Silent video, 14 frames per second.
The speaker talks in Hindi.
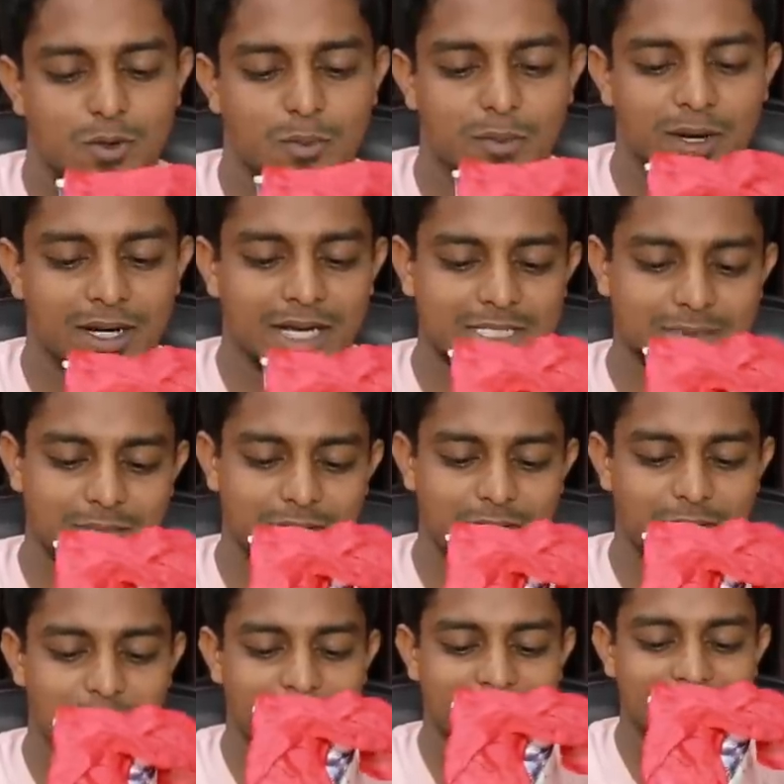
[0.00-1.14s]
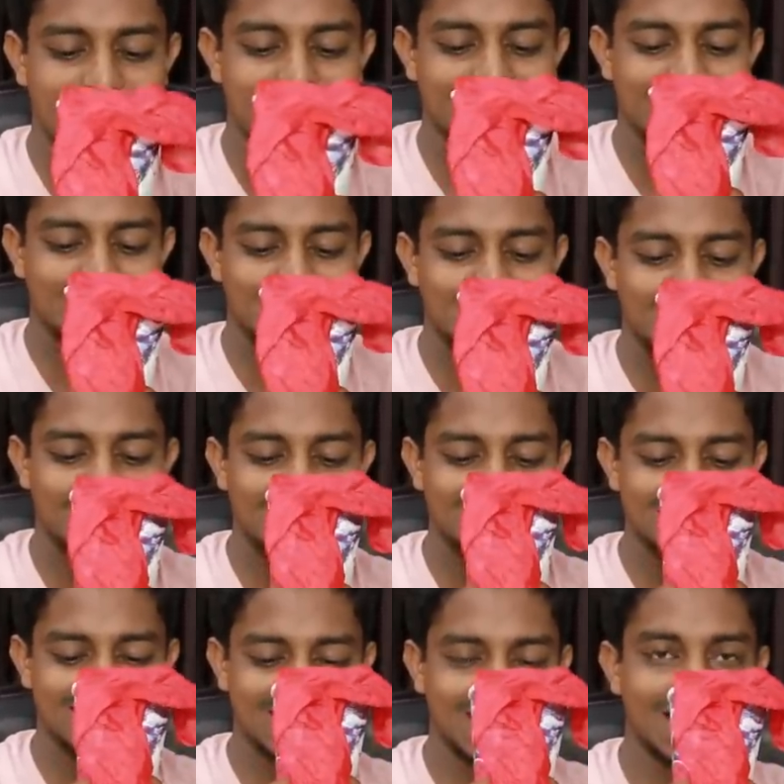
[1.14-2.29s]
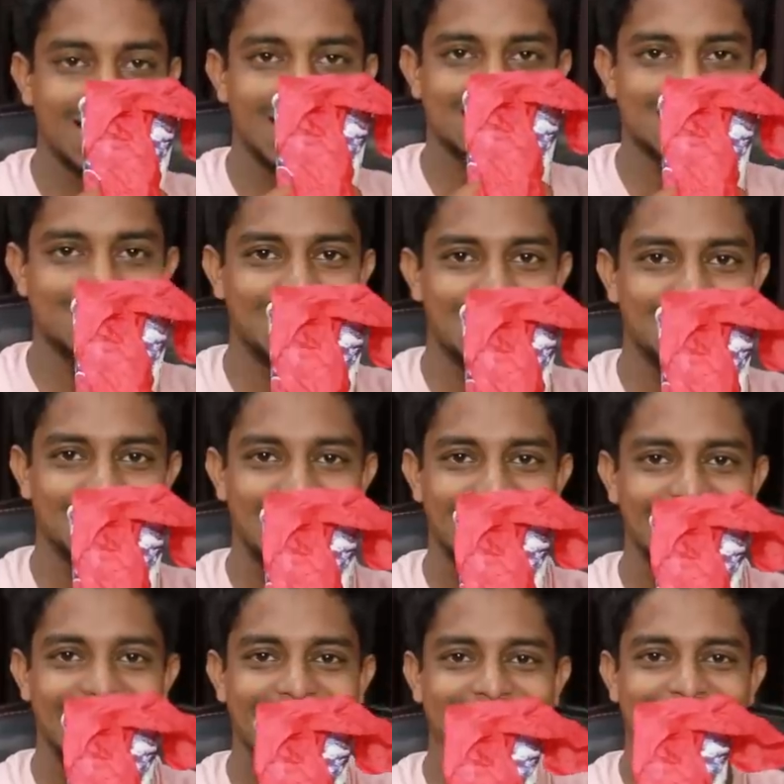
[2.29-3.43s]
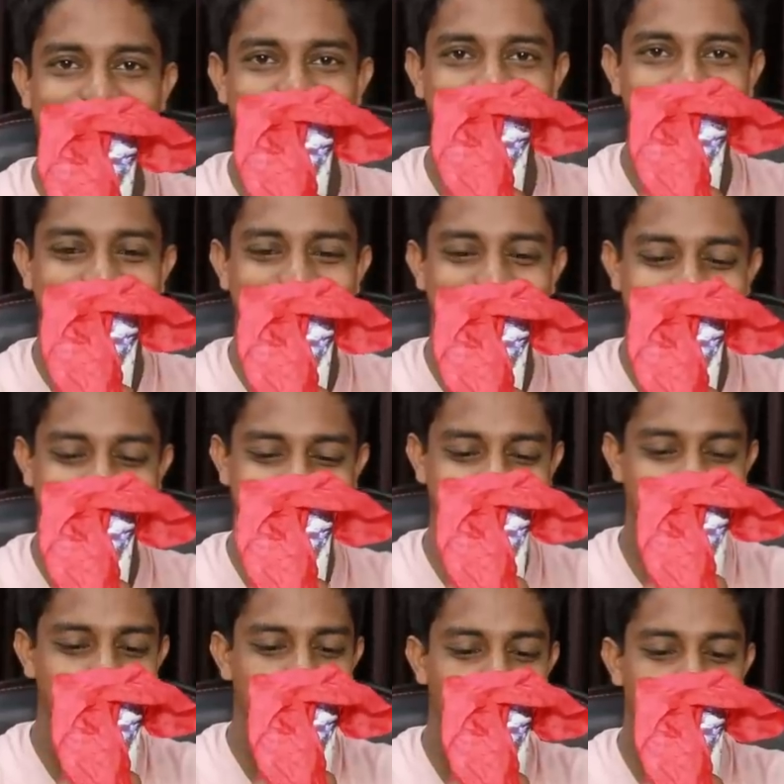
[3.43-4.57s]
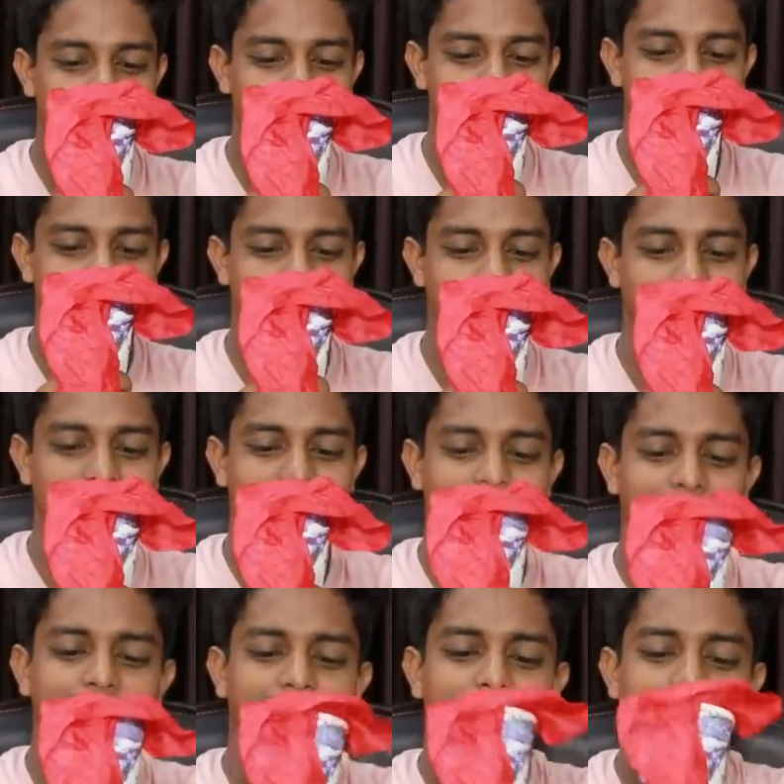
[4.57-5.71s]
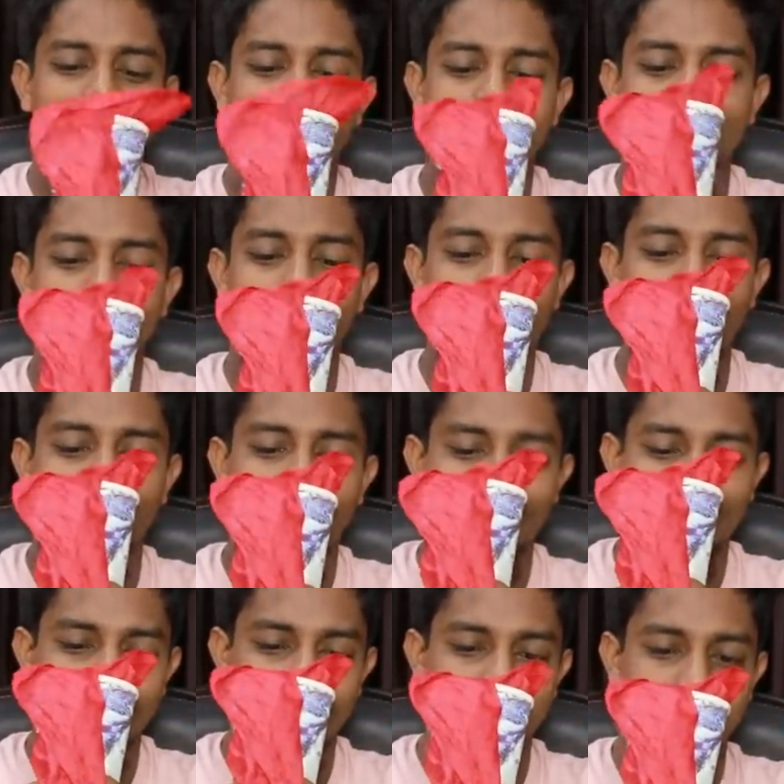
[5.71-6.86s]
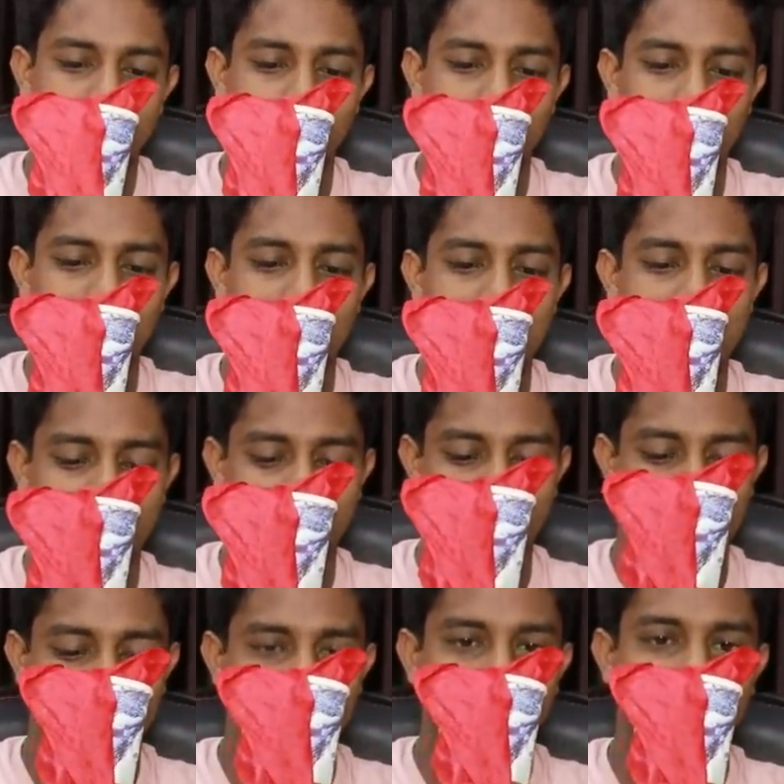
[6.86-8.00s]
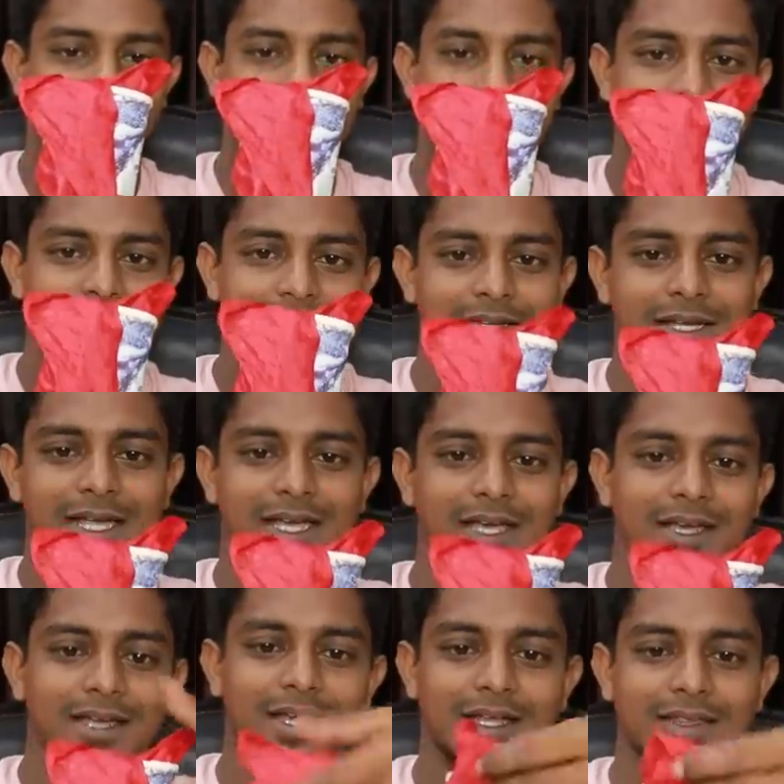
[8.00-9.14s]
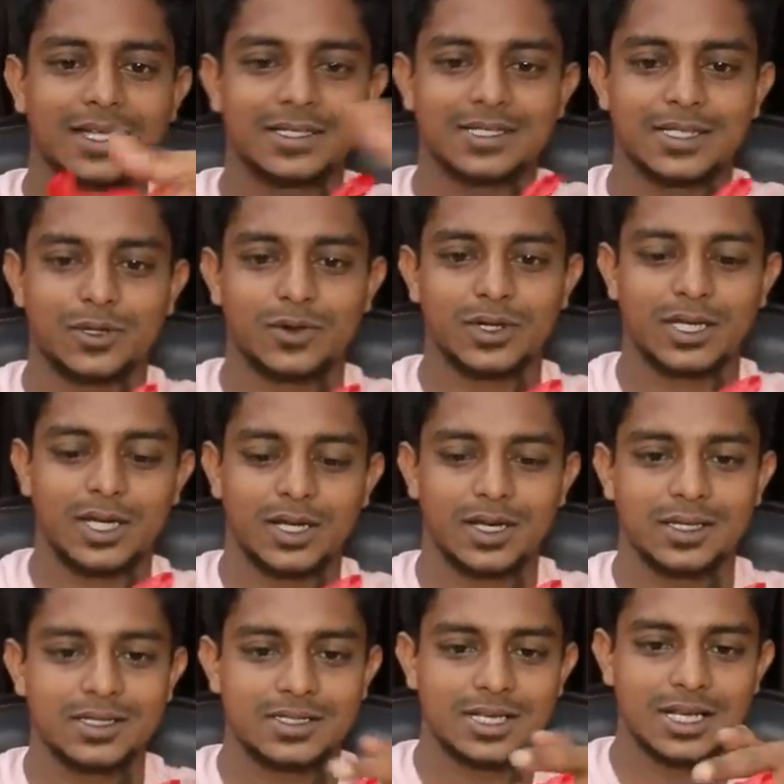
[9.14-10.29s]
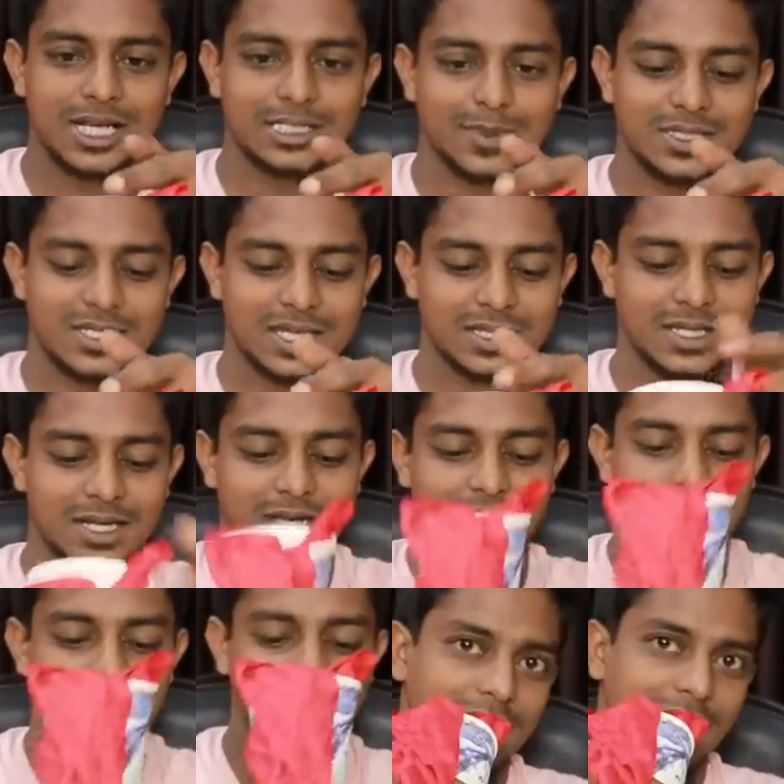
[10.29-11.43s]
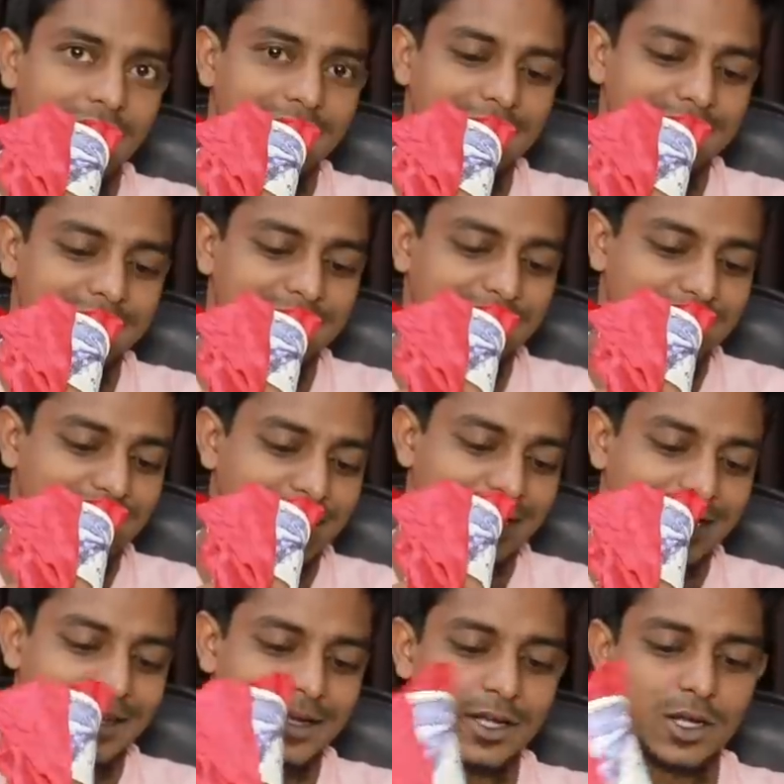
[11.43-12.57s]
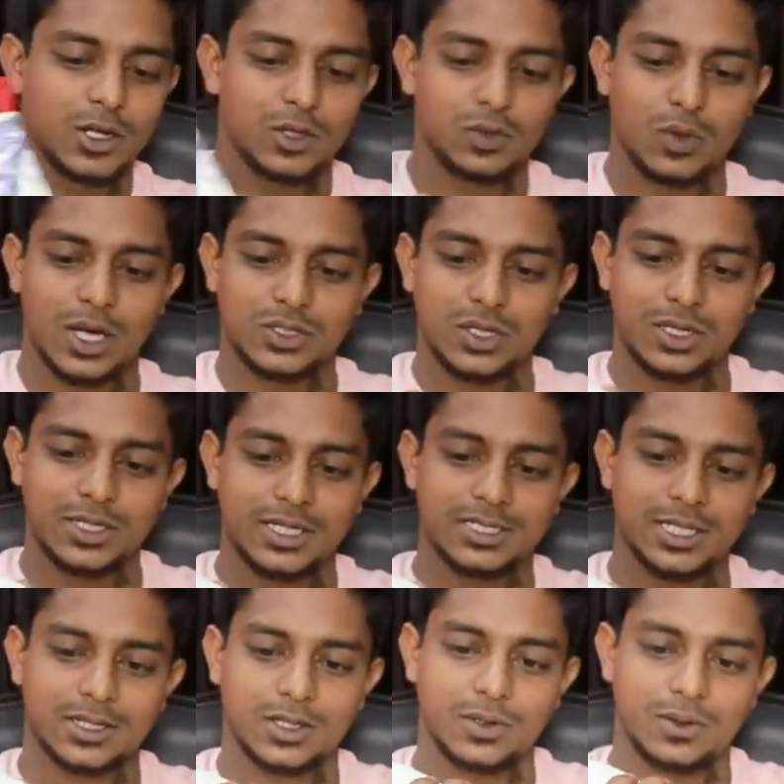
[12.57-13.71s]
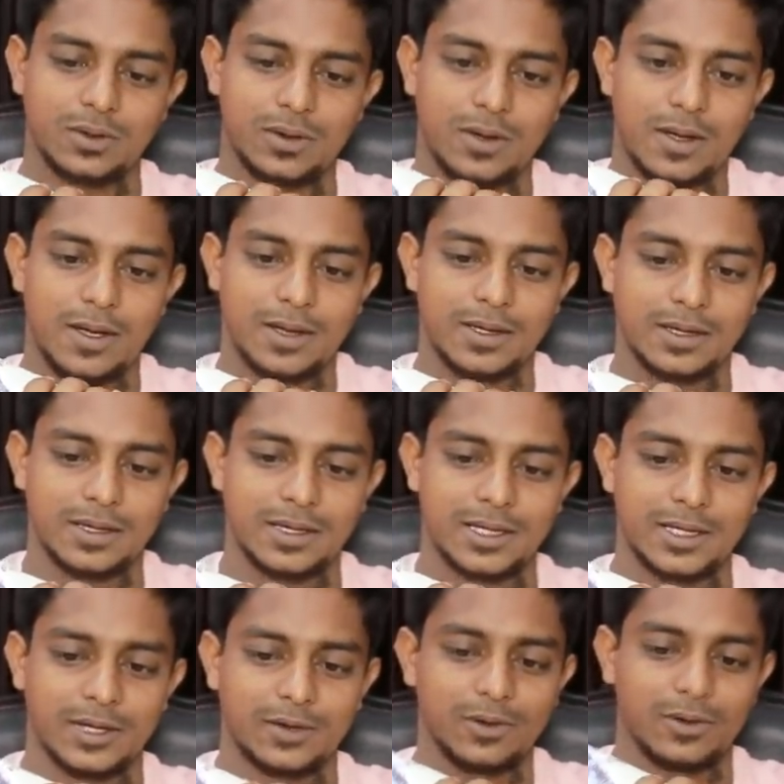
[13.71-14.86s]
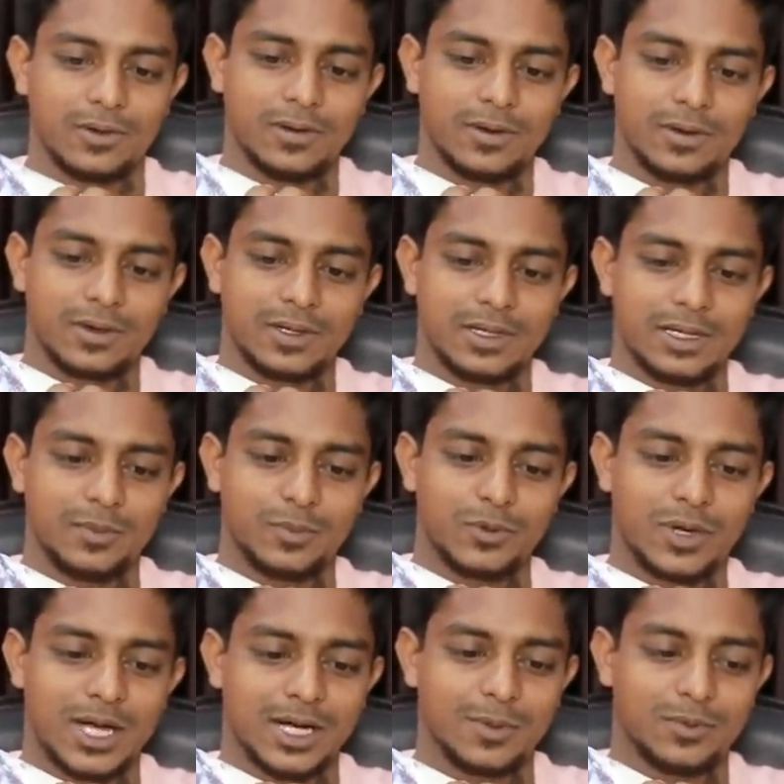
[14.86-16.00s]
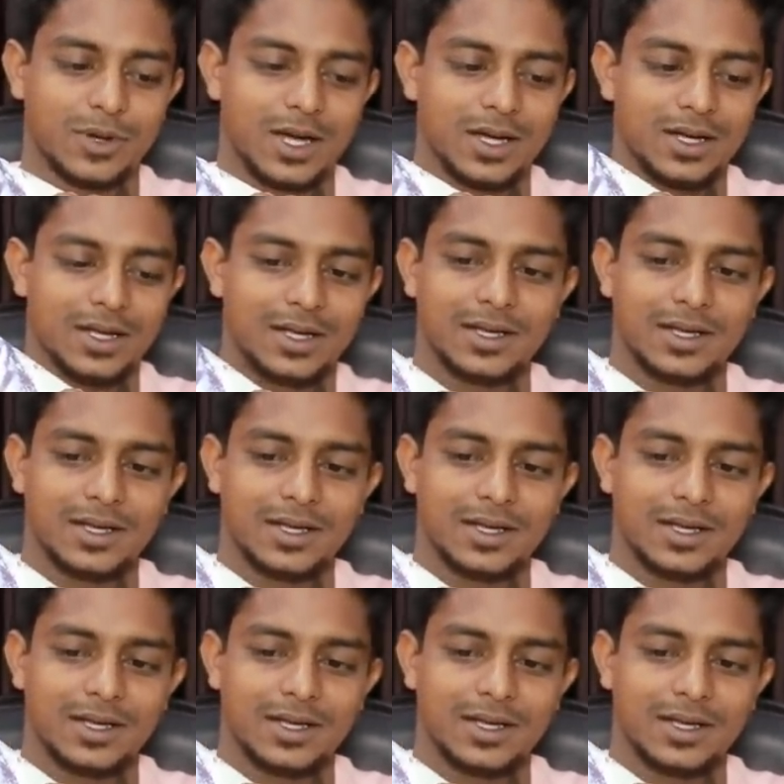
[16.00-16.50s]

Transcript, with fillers: ऊपर गिलास में और ये देखो भाई नीचे के गिलास से बाहर हो रहा है है ना कमाल का मैजिक कोई छेद नहीं है लेकिन देख लो ये रुमाल आर पार हो रहा है ठीक है अंदर से देखो ये इस गिलास में इसके अंदर है ये हैंकी नीचे से आ रहा है तो एक्चुअली देख सकते हो ये देखो ये पूरा का पूरा